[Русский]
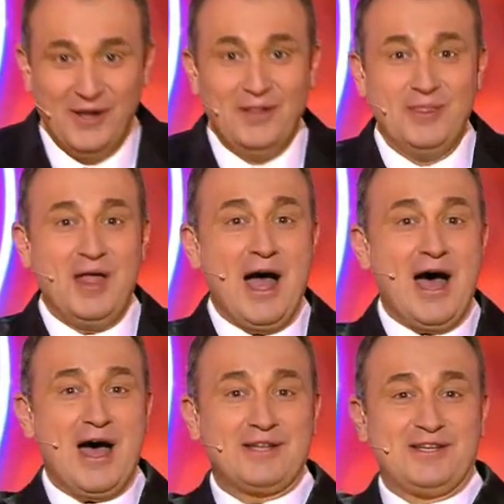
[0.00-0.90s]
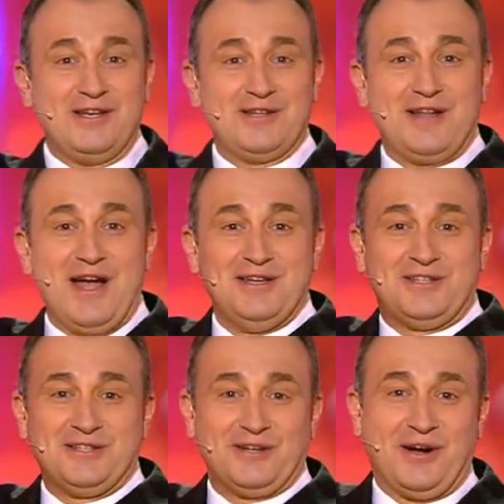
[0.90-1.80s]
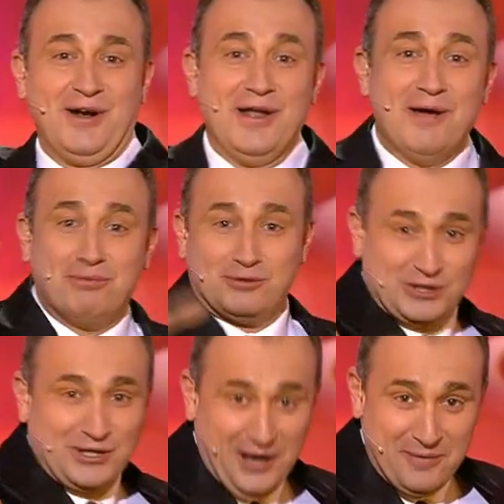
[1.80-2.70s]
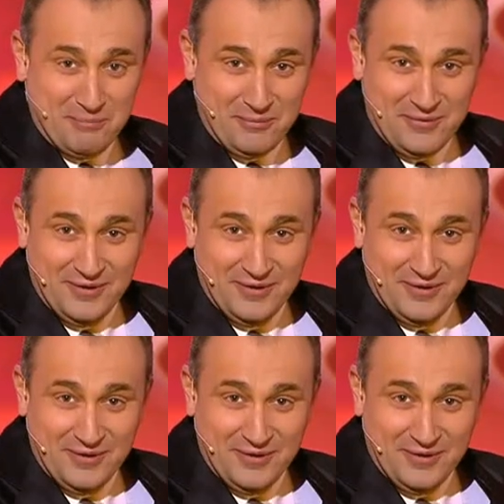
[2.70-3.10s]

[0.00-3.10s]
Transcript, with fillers: на, отъедайся хлебушком.